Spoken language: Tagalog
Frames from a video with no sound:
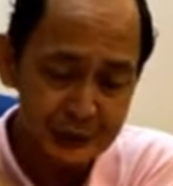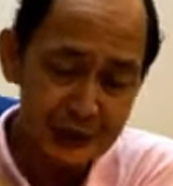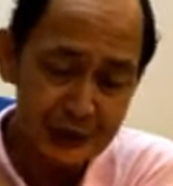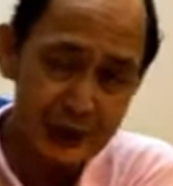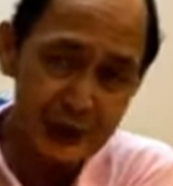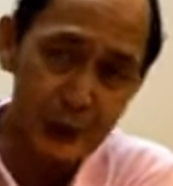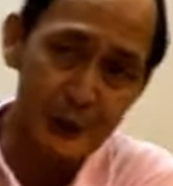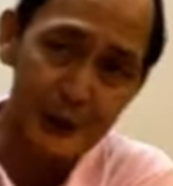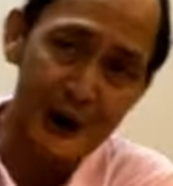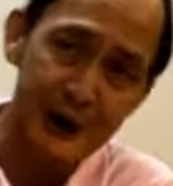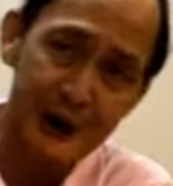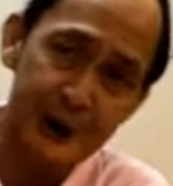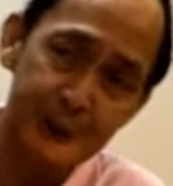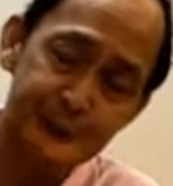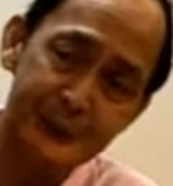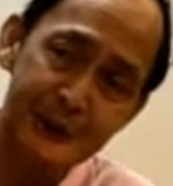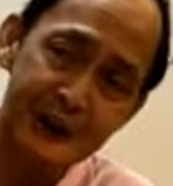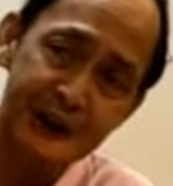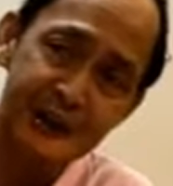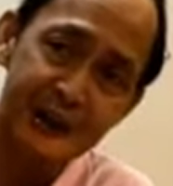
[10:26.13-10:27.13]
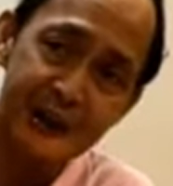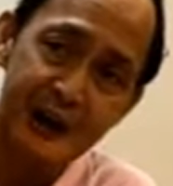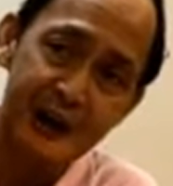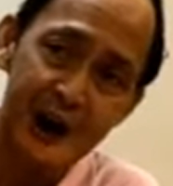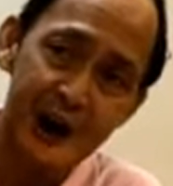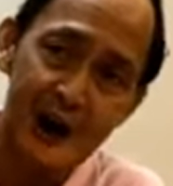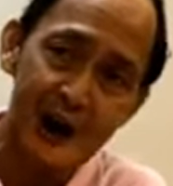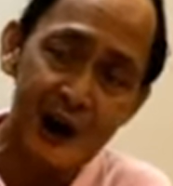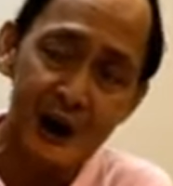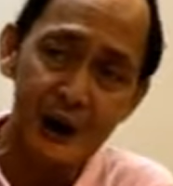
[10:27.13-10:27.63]
gawa ng
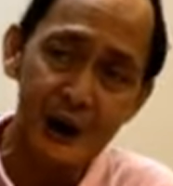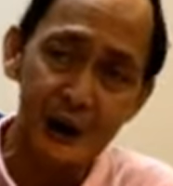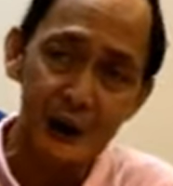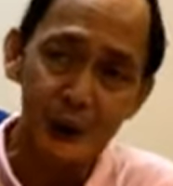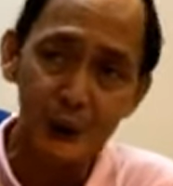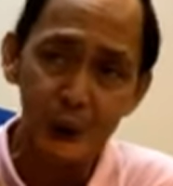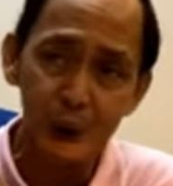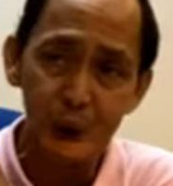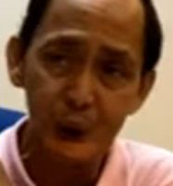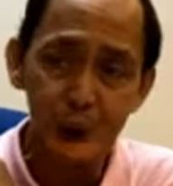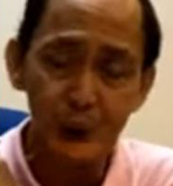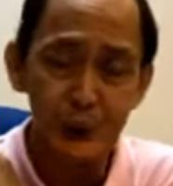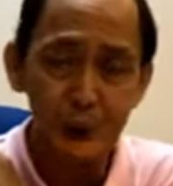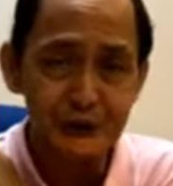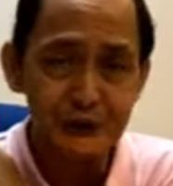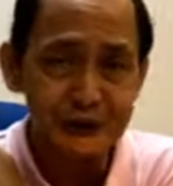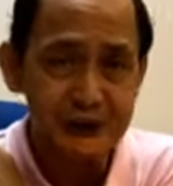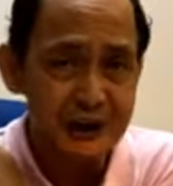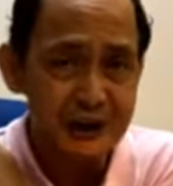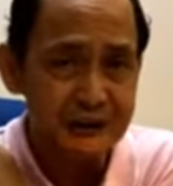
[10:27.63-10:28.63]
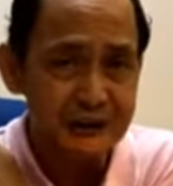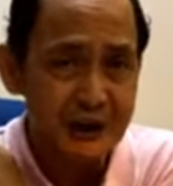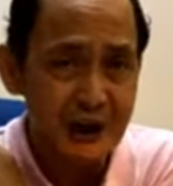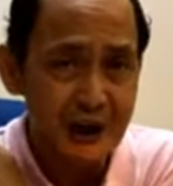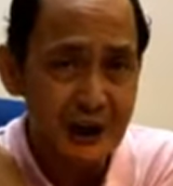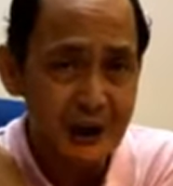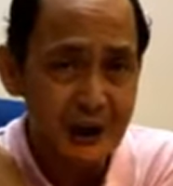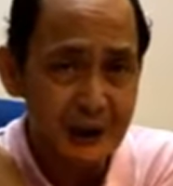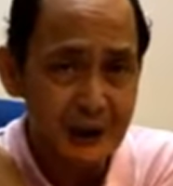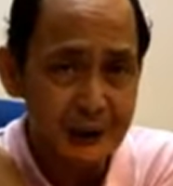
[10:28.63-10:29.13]
paghiga o
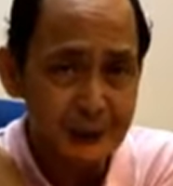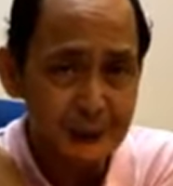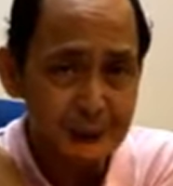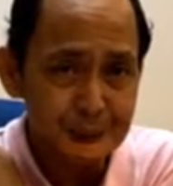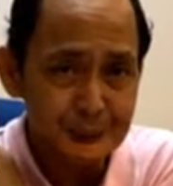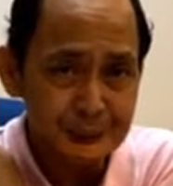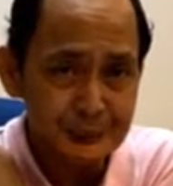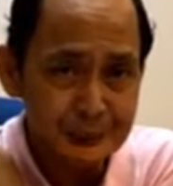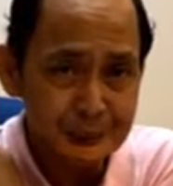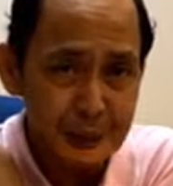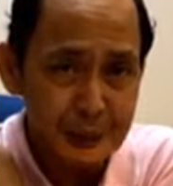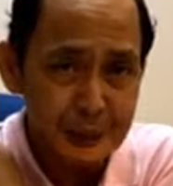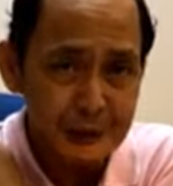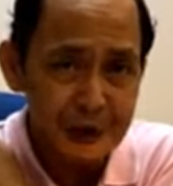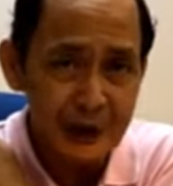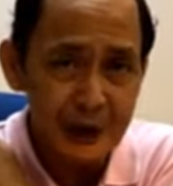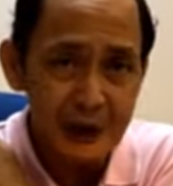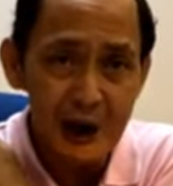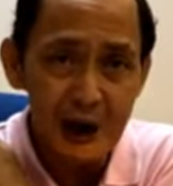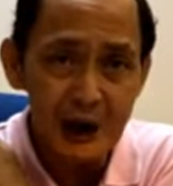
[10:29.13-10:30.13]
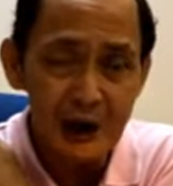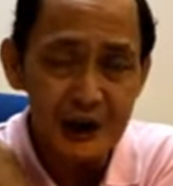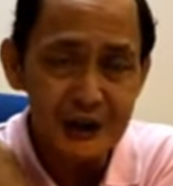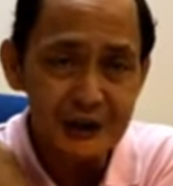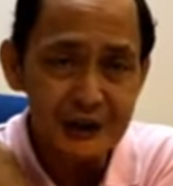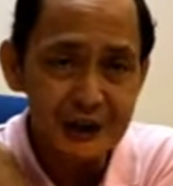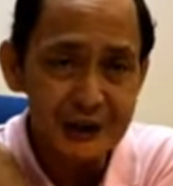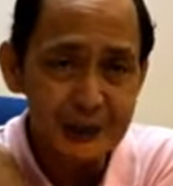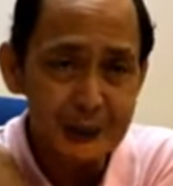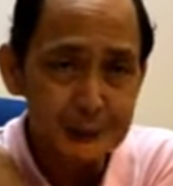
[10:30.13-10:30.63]
sadyang
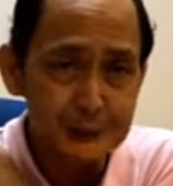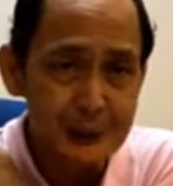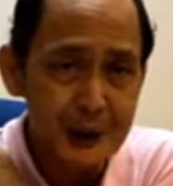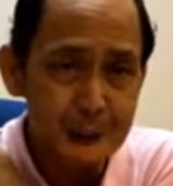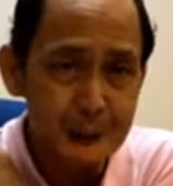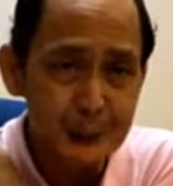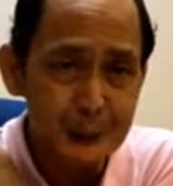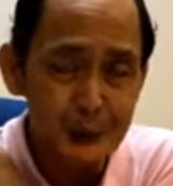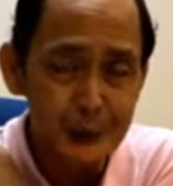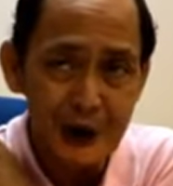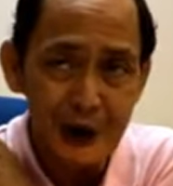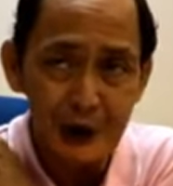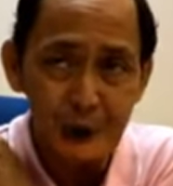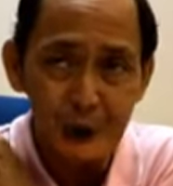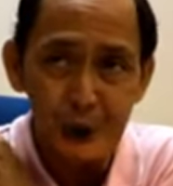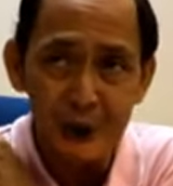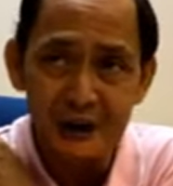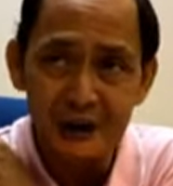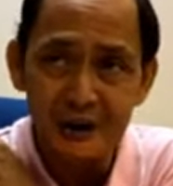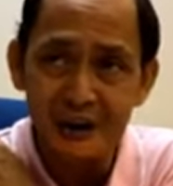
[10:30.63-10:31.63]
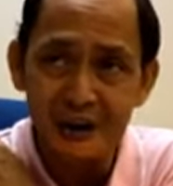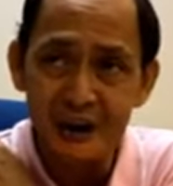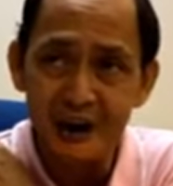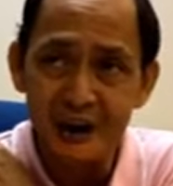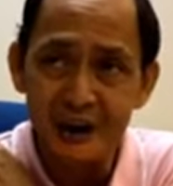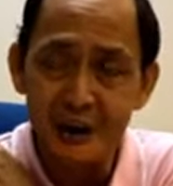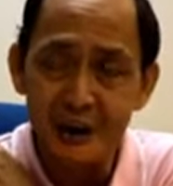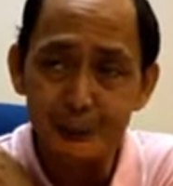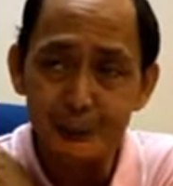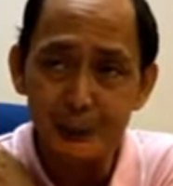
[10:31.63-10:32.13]
nagkakaedad ang baboy, lalo ang
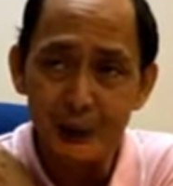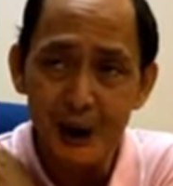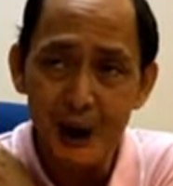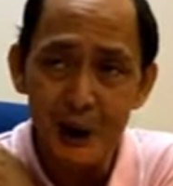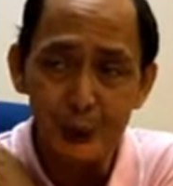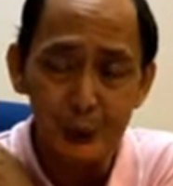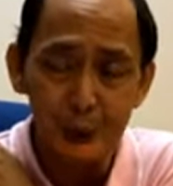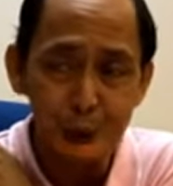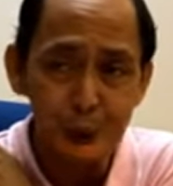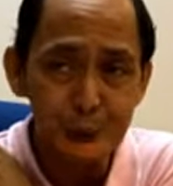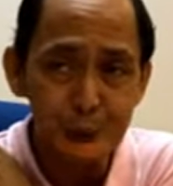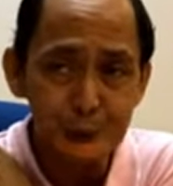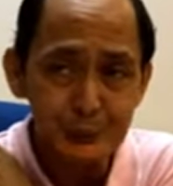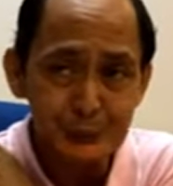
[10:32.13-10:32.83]
inahin at barako,